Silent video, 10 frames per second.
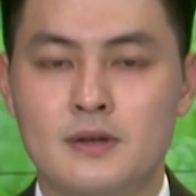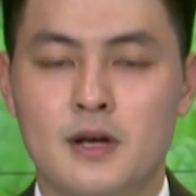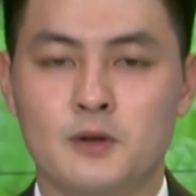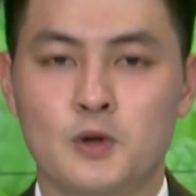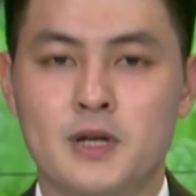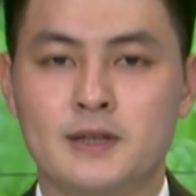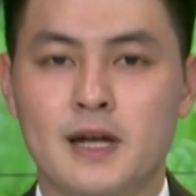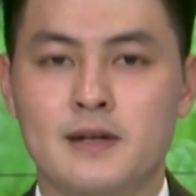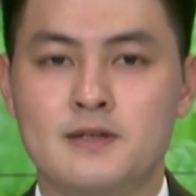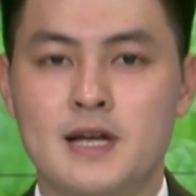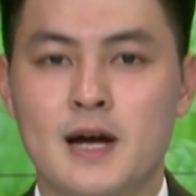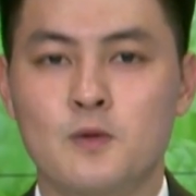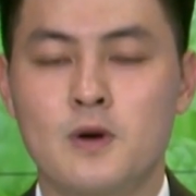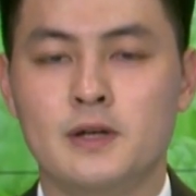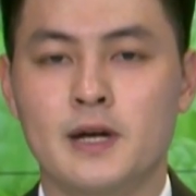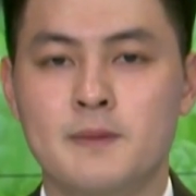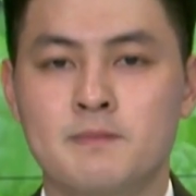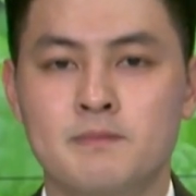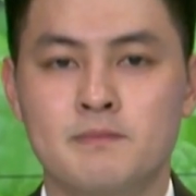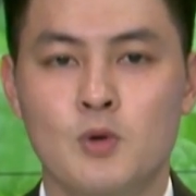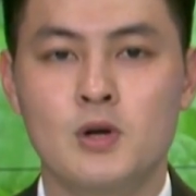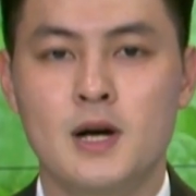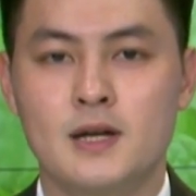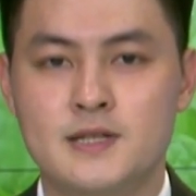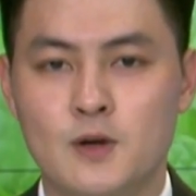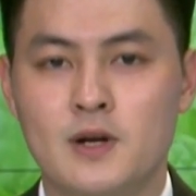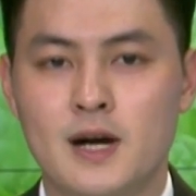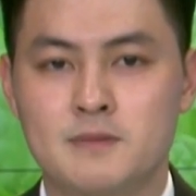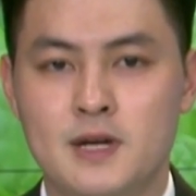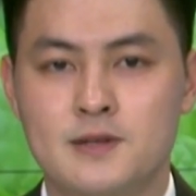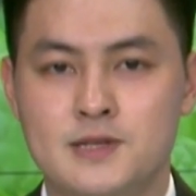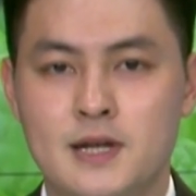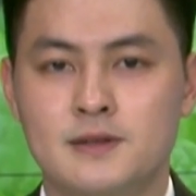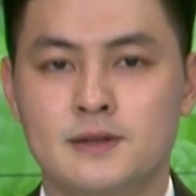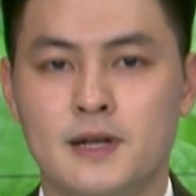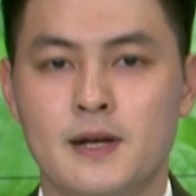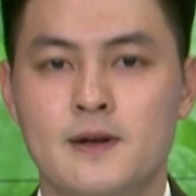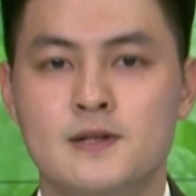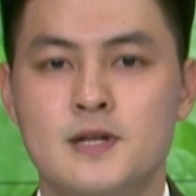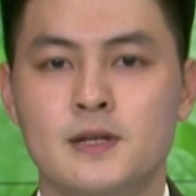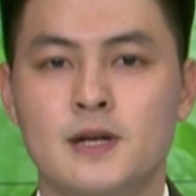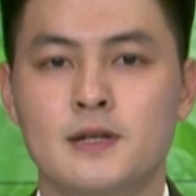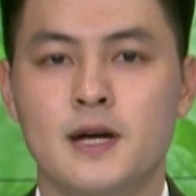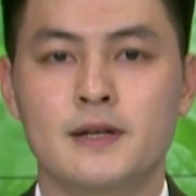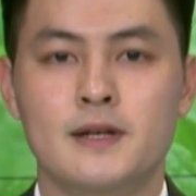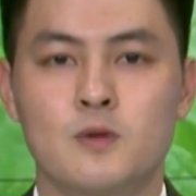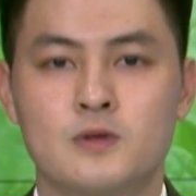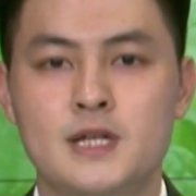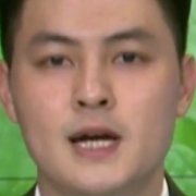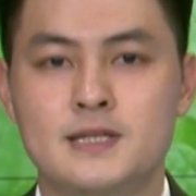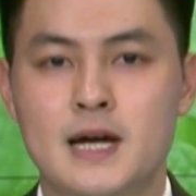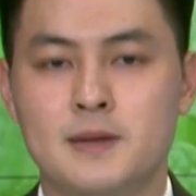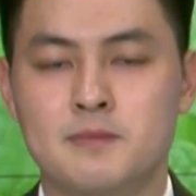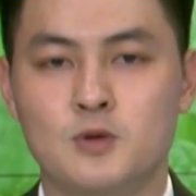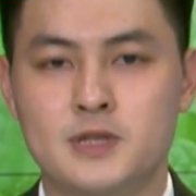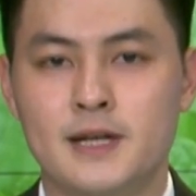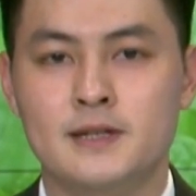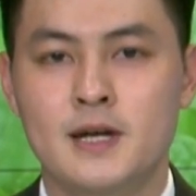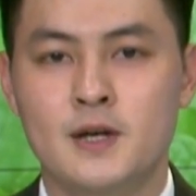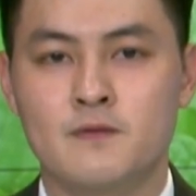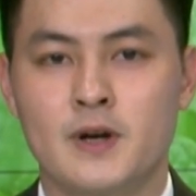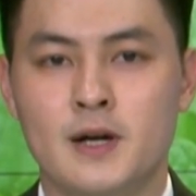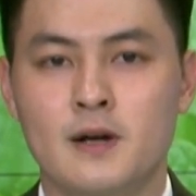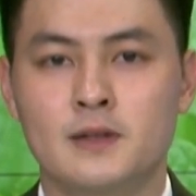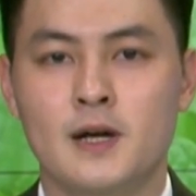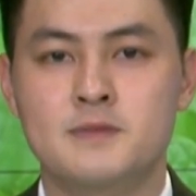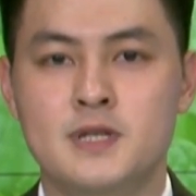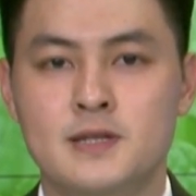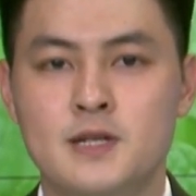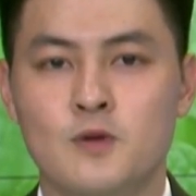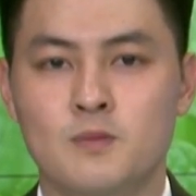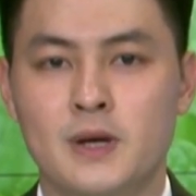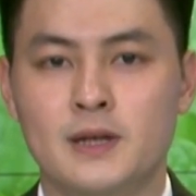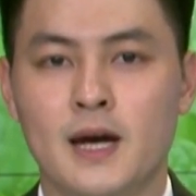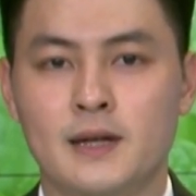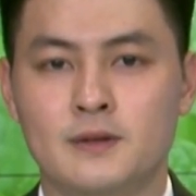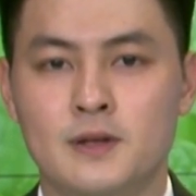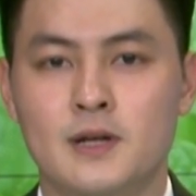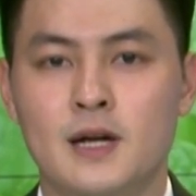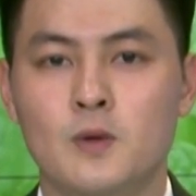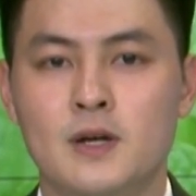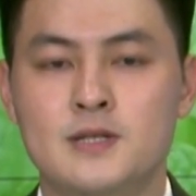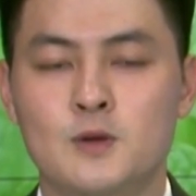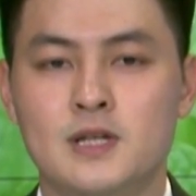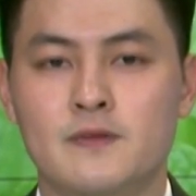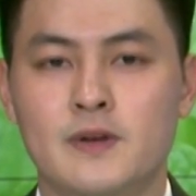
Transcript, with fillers: Đến thôn An Thành, xã Quang Kim, mỗi người sẽ có cảm nhận riêng khi đứng trước những cánh đồng trải dài màu xanh với hương thơm dễ chịu, mát lành từ các loại rau gia